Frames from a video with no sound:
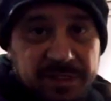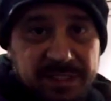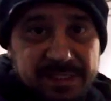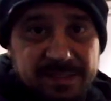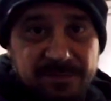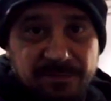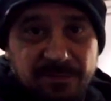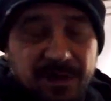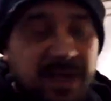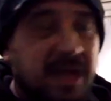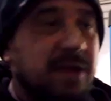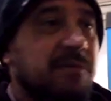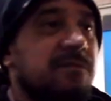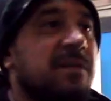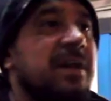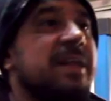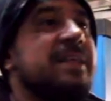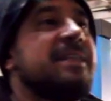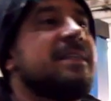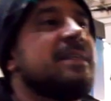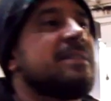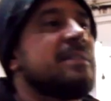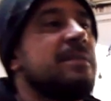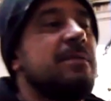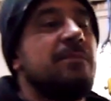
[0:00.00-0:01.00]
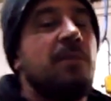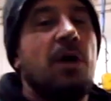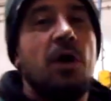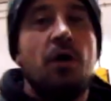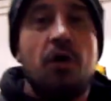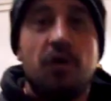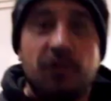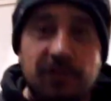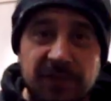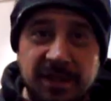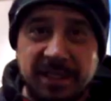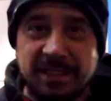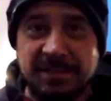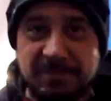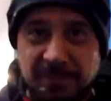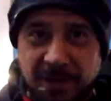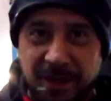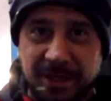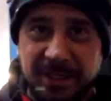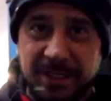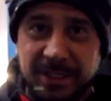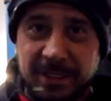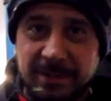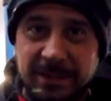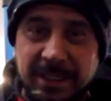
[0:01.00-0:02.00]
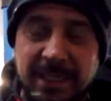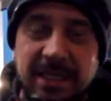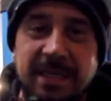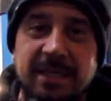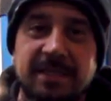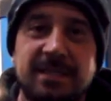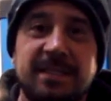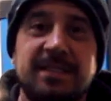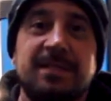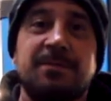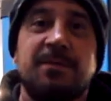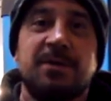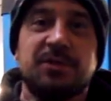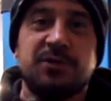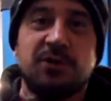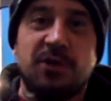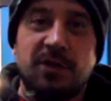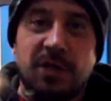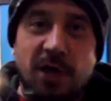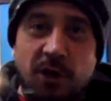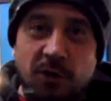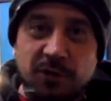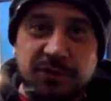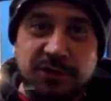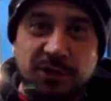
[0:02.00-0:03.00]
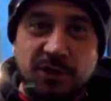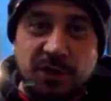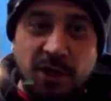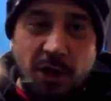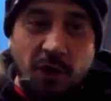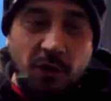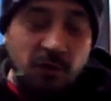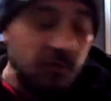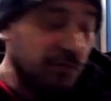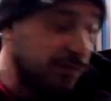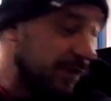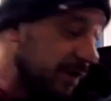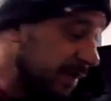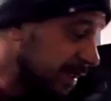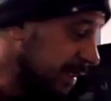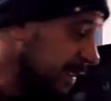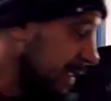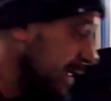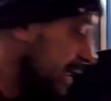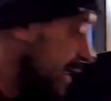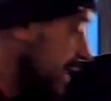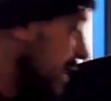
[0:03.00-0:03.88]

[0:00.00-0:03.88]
diesen Wagen, weil ich das immer öfters mache, dass ich mal so ein Auto kaufe